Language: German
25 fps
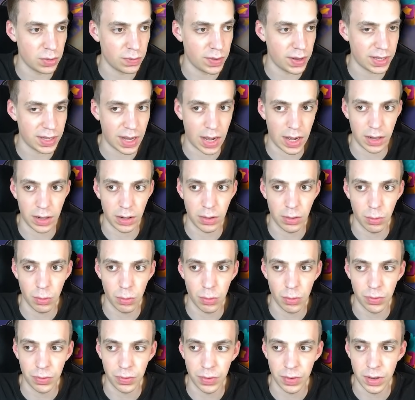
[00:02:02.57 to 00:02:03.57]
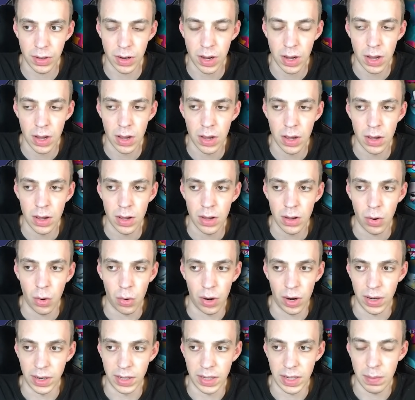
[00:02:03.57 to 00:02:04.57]
sowas angerufen?
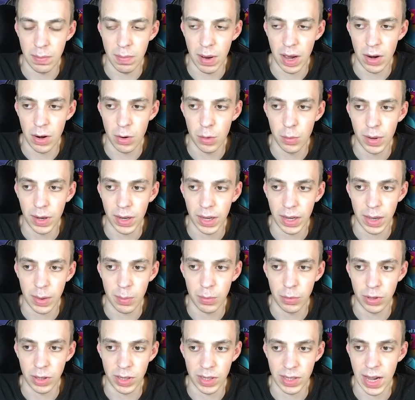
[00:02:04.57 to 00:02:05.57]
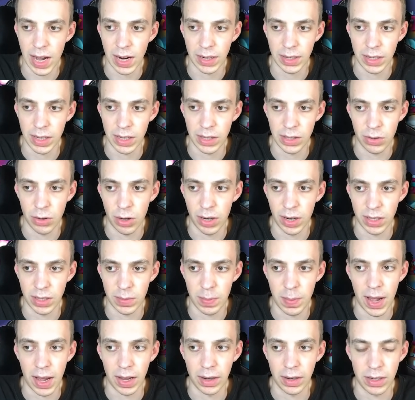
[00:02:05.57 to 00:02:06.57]
Oder dem meine Nummer gegeben und gesagt, ich soll das
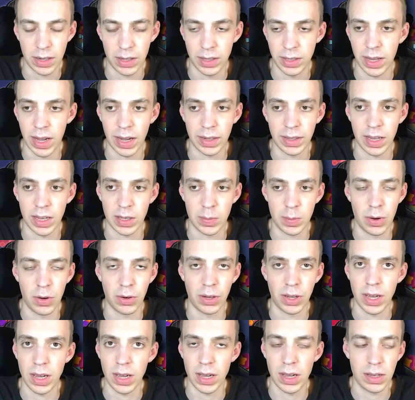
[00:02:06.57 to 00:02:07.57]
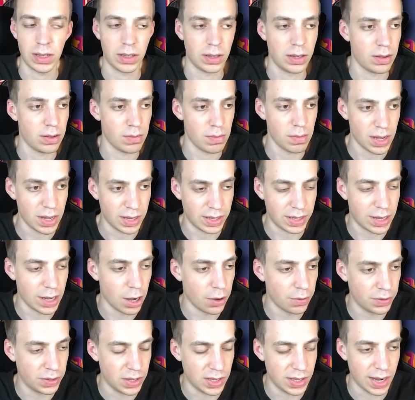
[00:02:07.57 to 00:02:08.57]
machen. Ich dachte erstmal, okay, ich, ich gehe
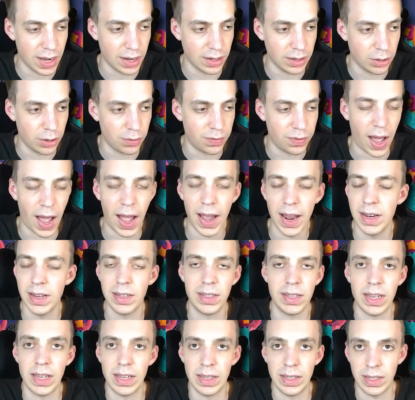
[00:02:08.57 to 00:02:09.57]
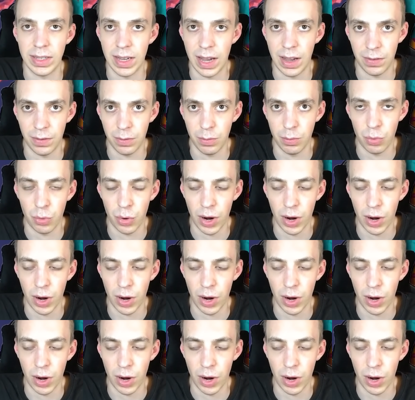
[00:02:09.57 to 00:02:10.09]
auf die Sache drauf ein, ist eh safe ein